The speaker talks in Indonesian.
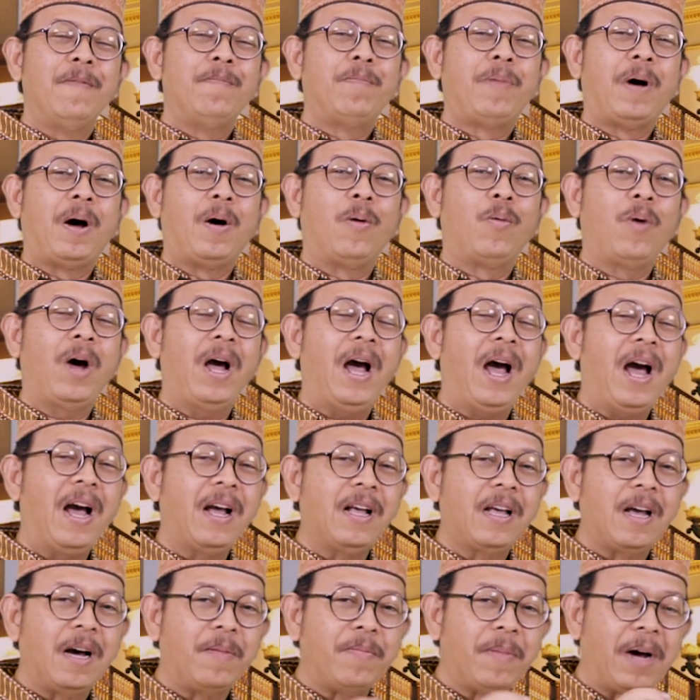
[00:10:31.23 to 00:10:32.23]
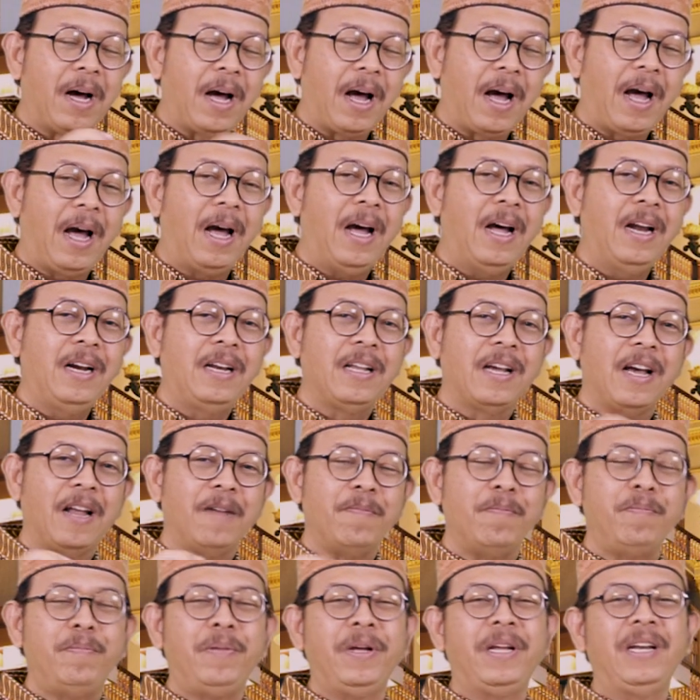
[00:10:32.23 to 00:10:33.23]
bahwa agama A
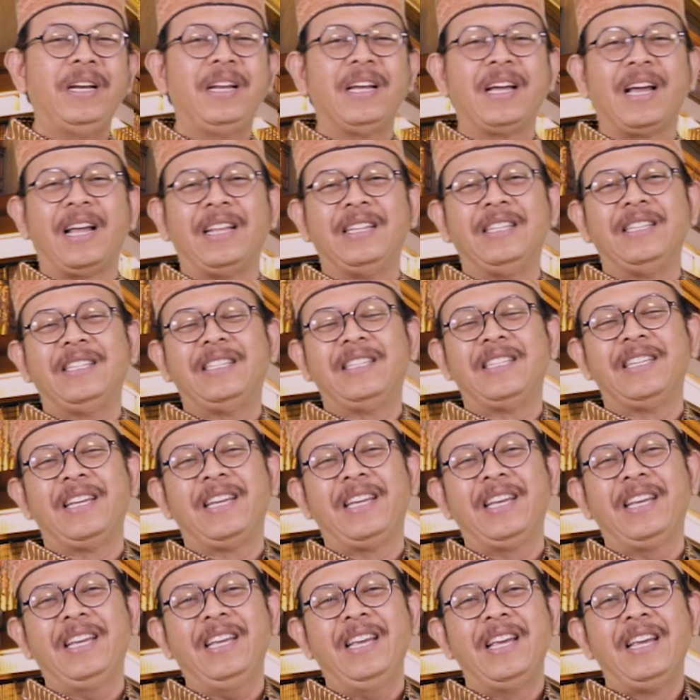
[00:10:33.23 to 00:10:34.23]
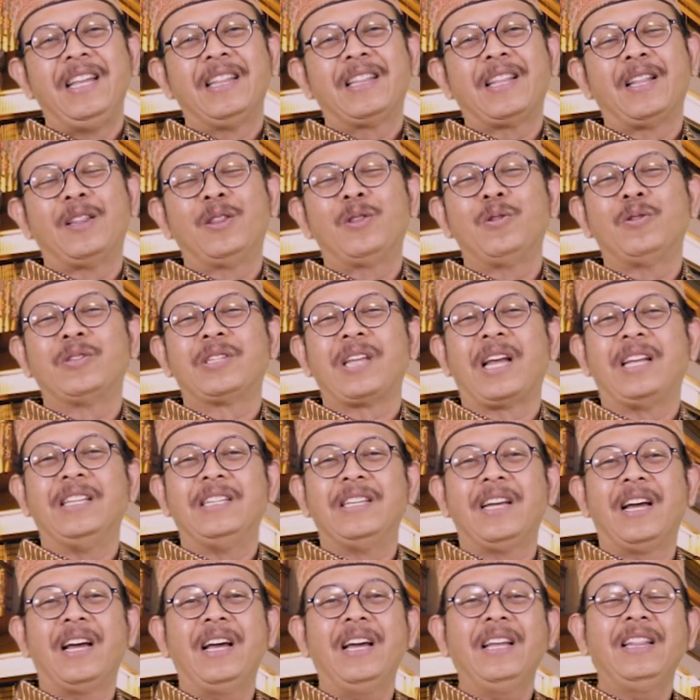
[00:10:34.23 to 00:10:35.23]
dengan B dengan C tentu
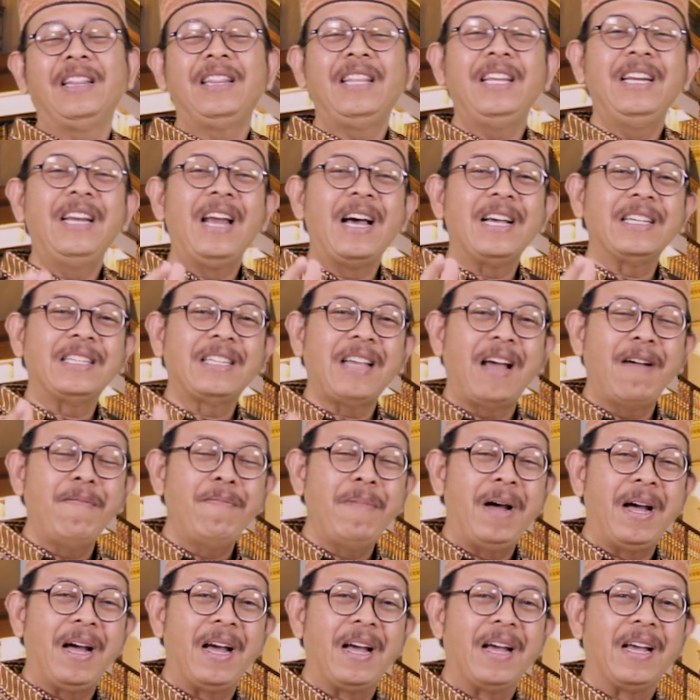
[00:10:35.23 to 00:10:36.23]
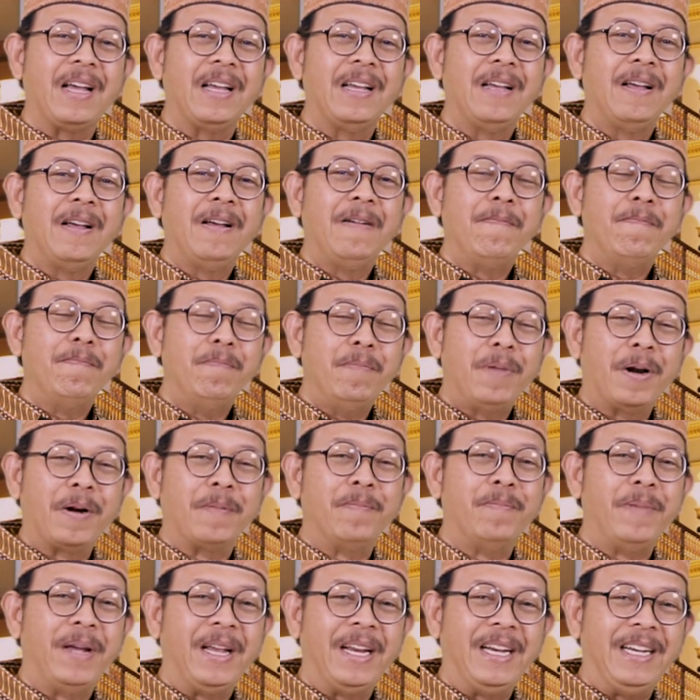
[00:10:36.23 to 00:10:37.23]
saja tidak sama,
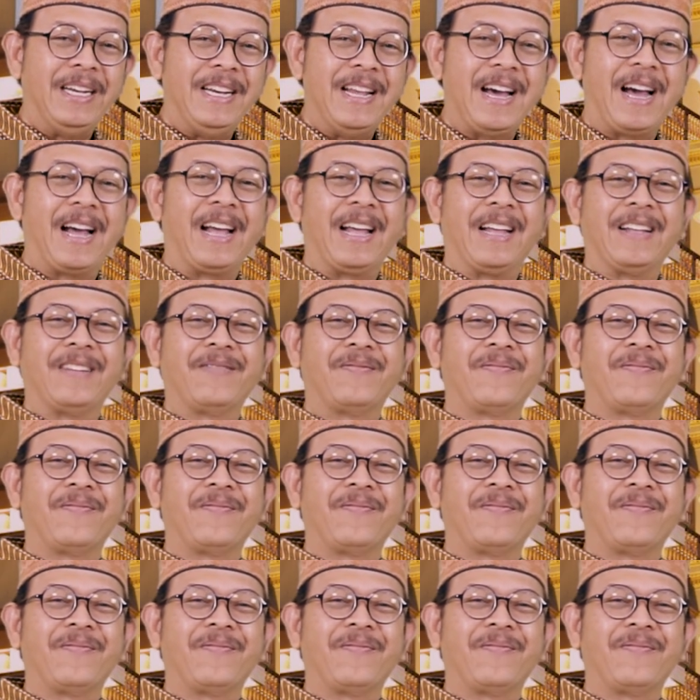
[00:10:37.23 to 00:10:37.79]
berbeda.